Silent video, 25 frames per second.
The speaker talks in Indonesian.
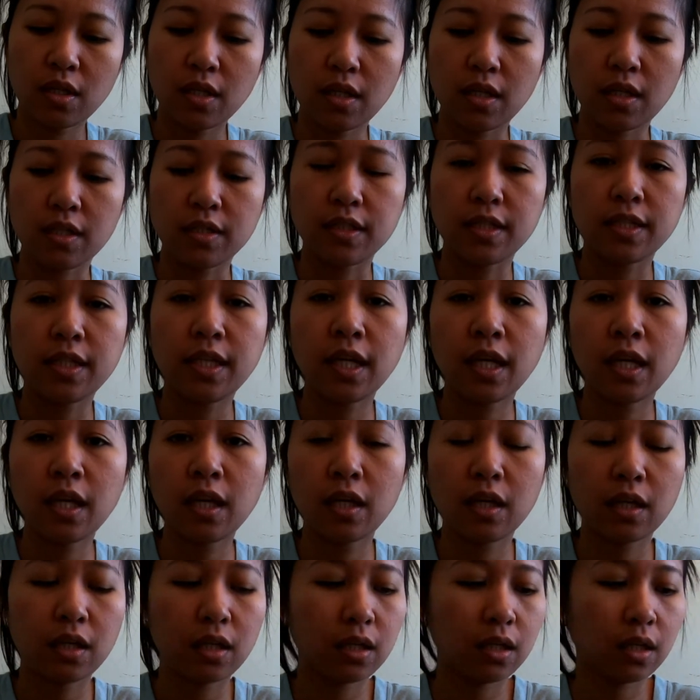Nah,
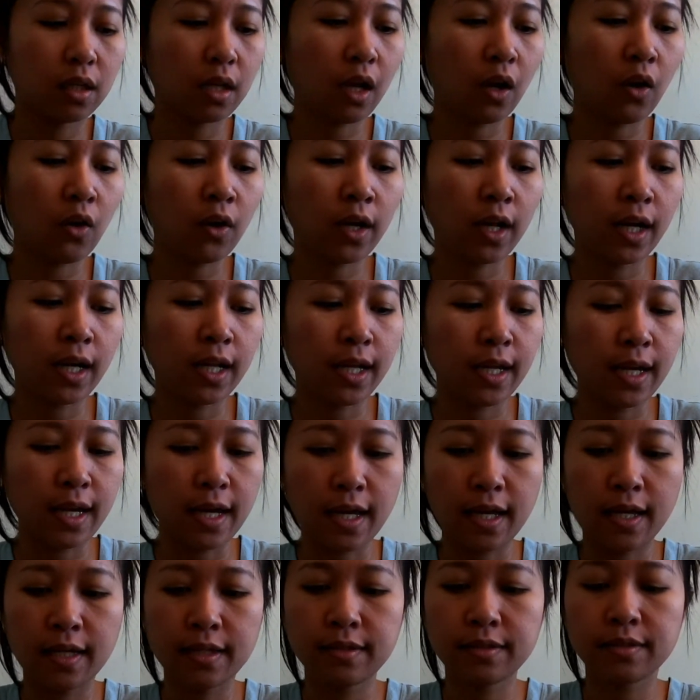jadi kalau
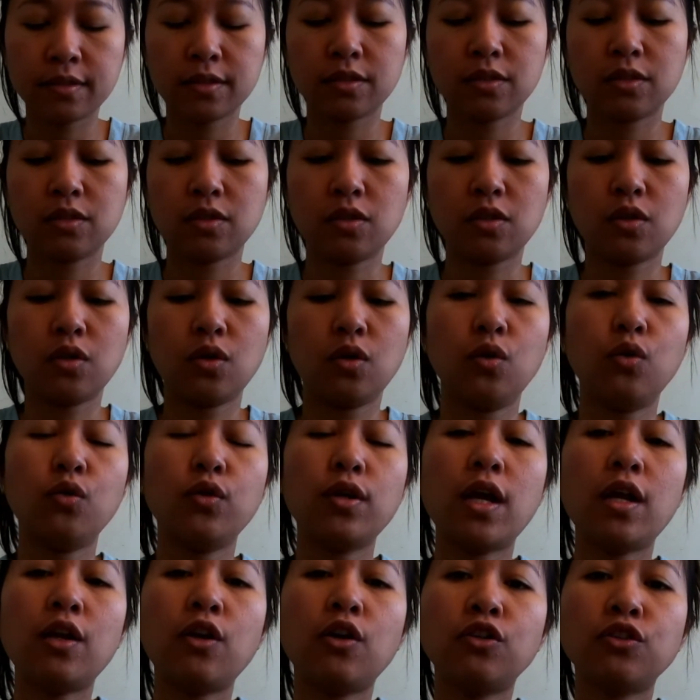kalian
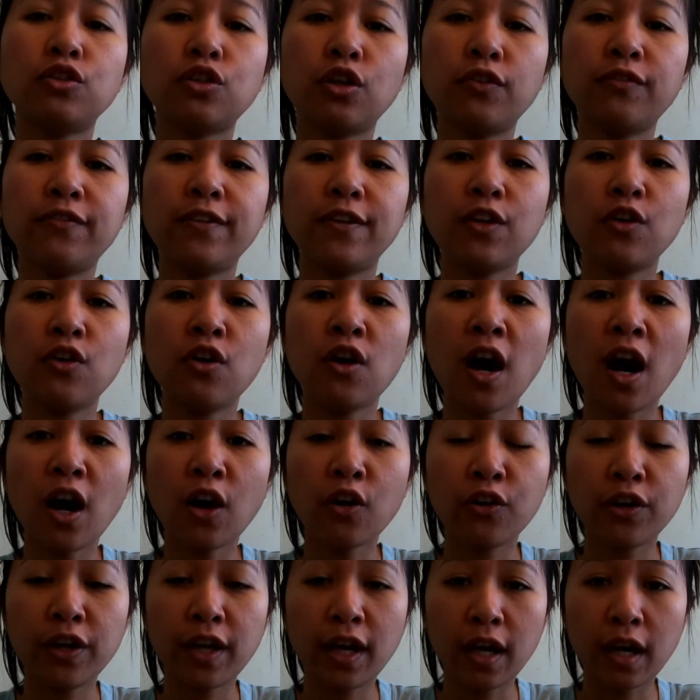udah nonton video
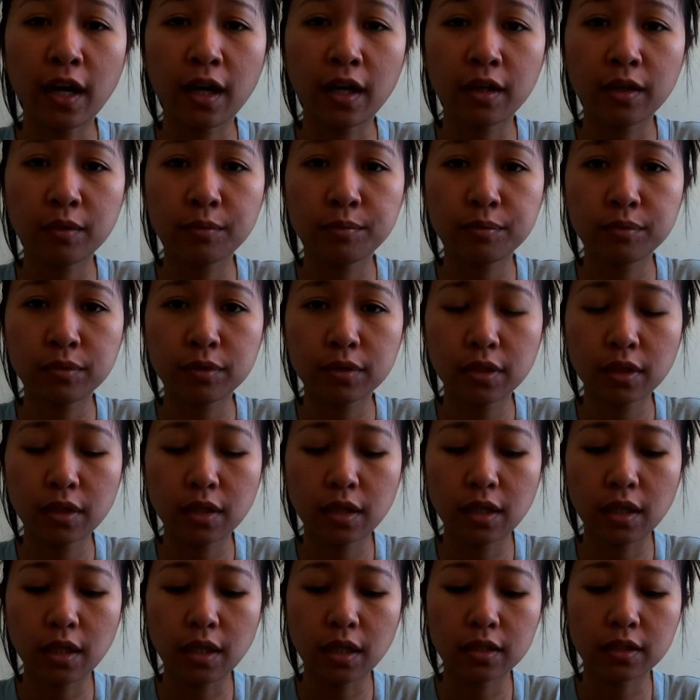aku yang
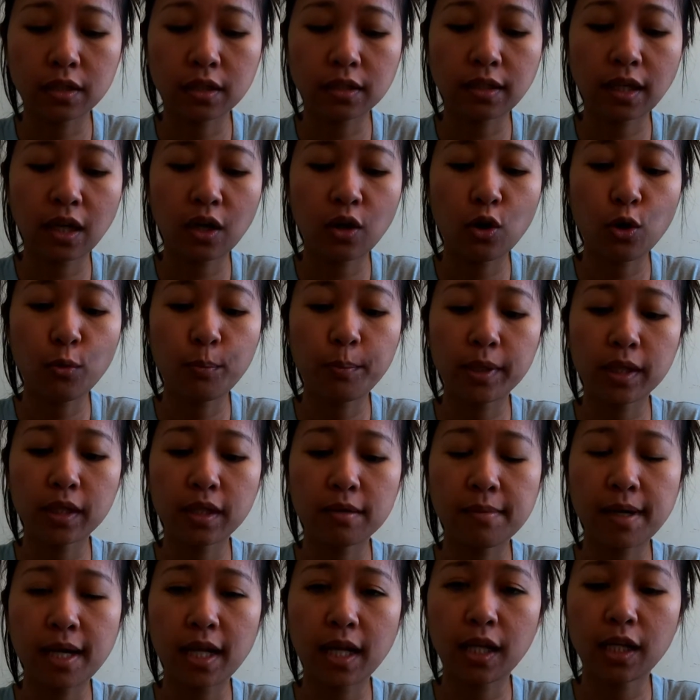uh, tentang Covid
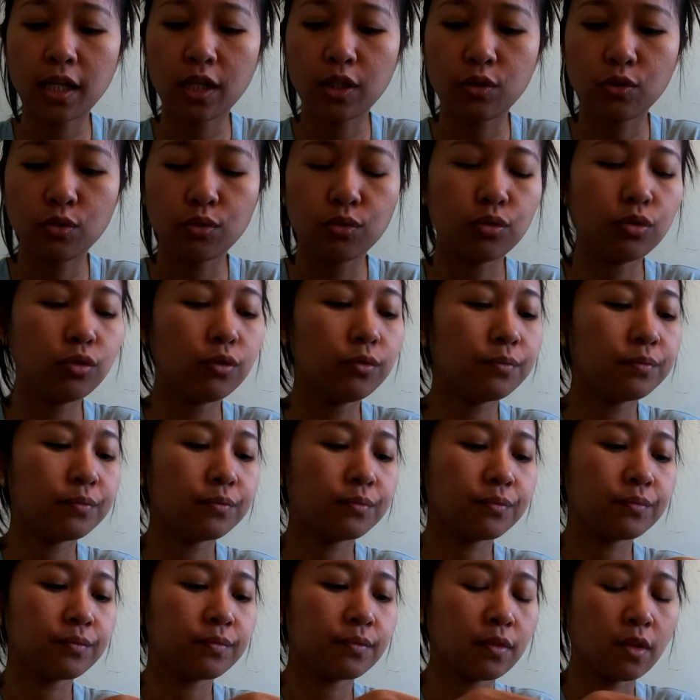kemarin itu,
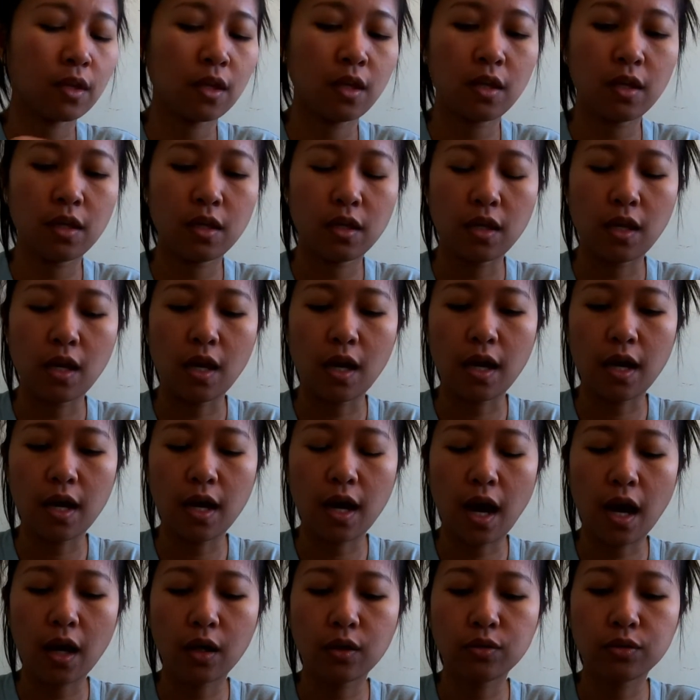ya,
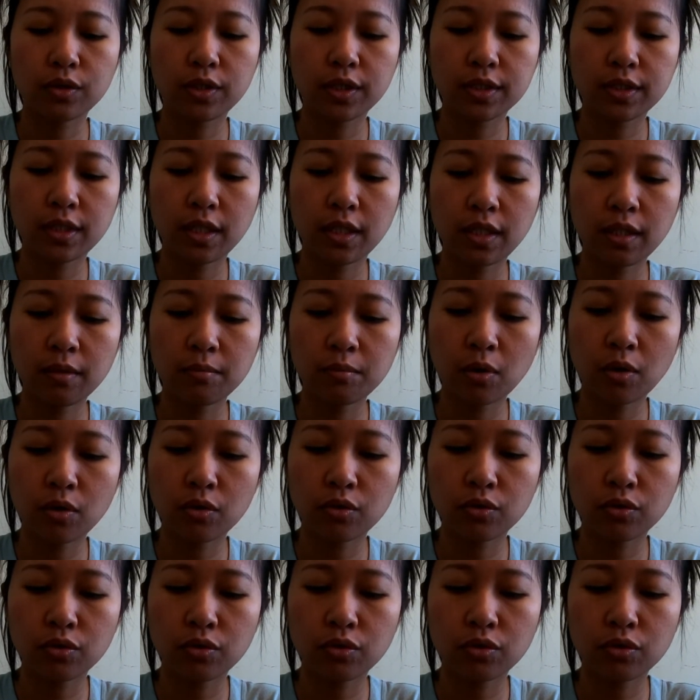aku di sini
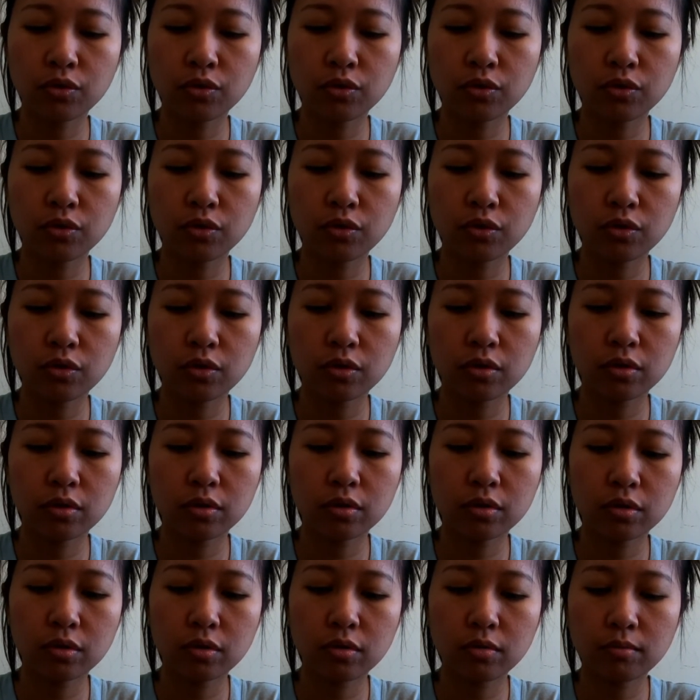mau
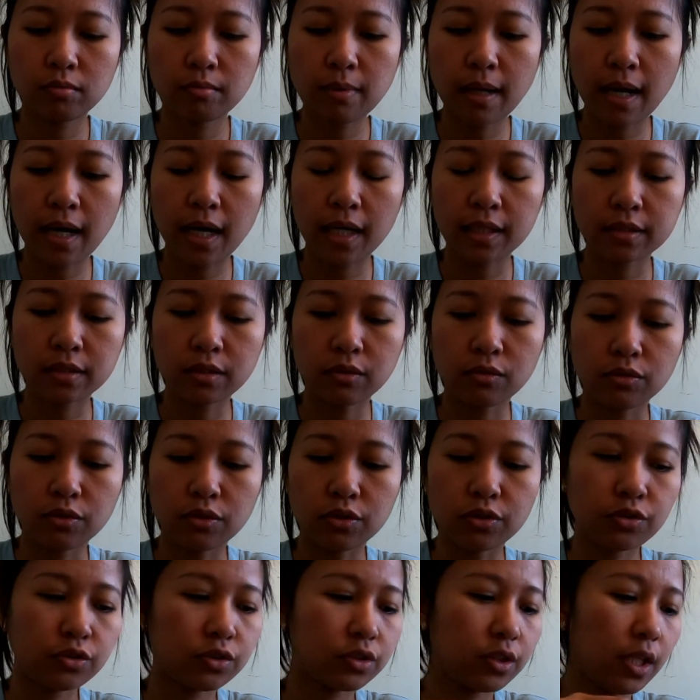bahas
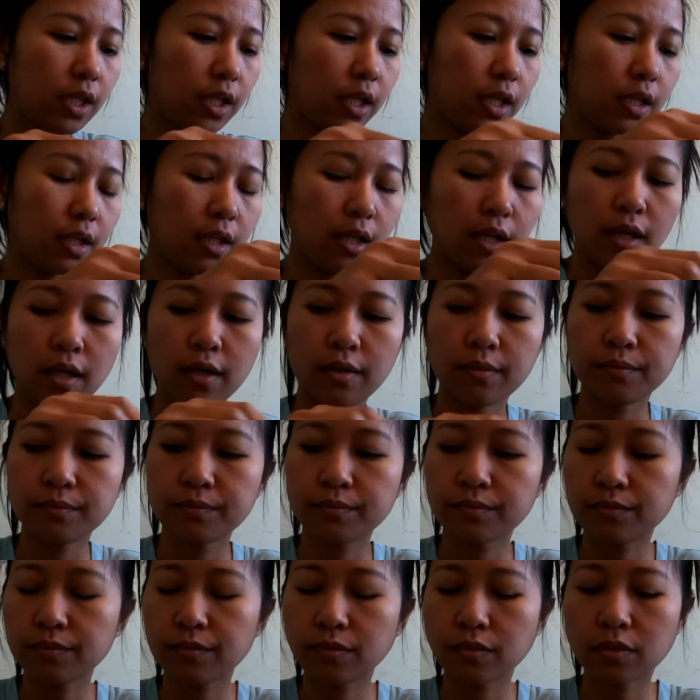dulu sedikit ya
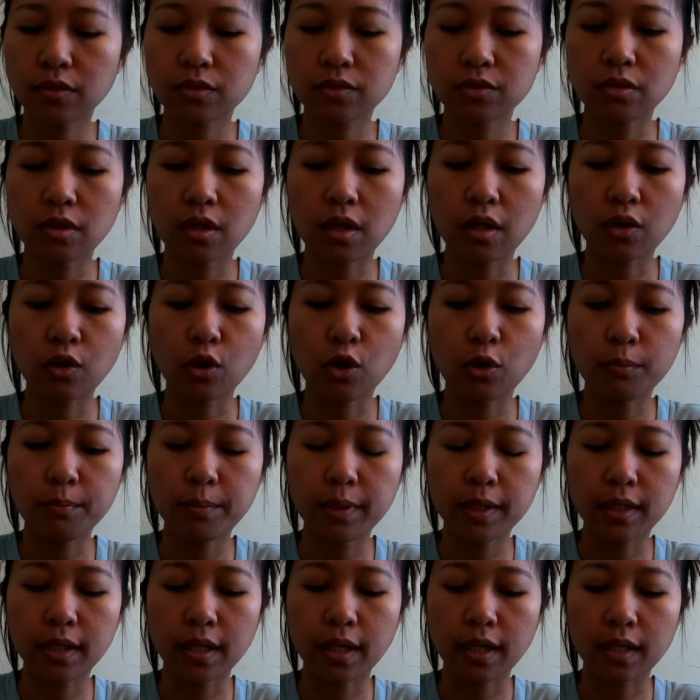soal
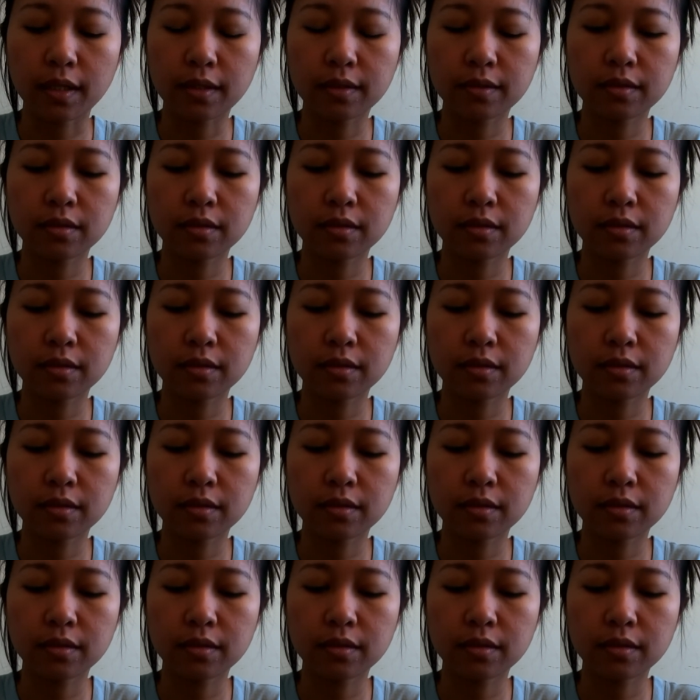Covid lah.